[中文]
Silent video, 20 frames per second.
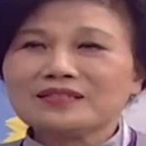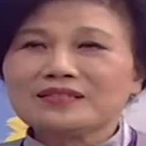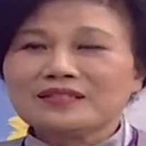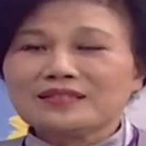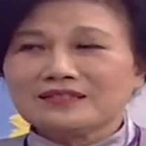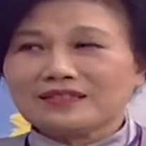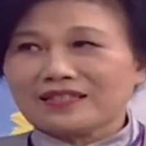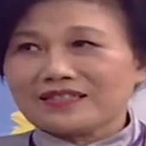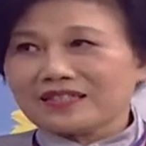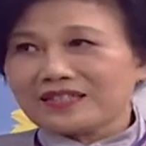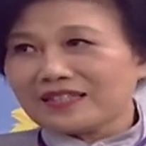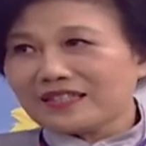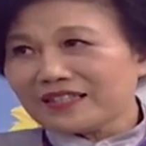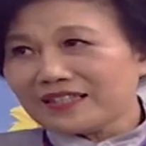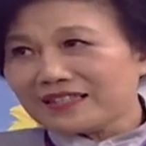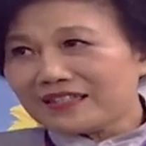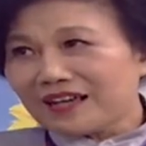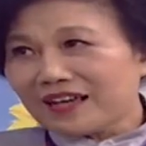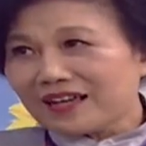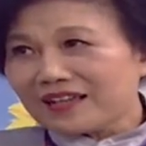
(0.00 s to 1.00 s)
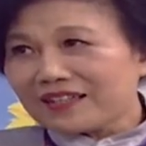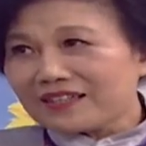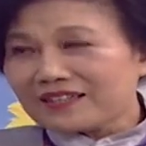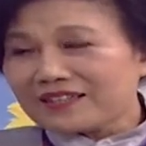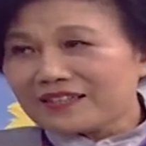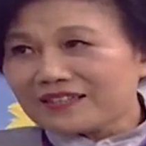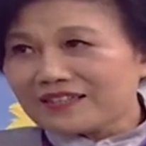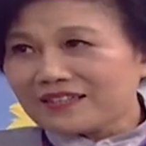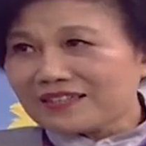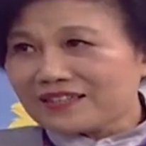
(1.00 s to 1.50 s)
嗯，大家可以耐
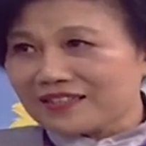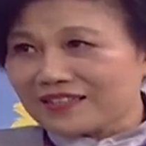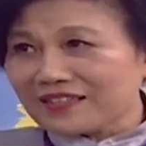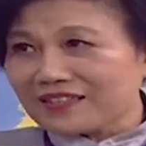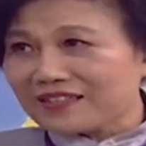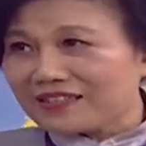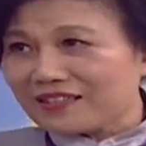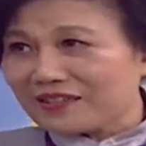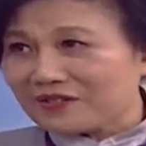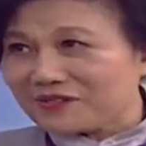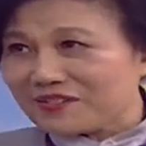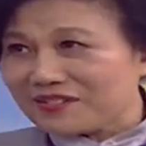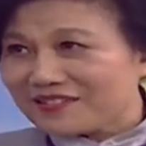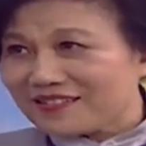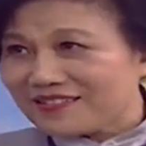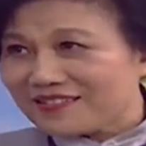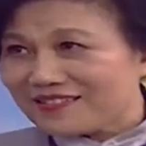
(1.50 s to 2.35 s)
四个小时，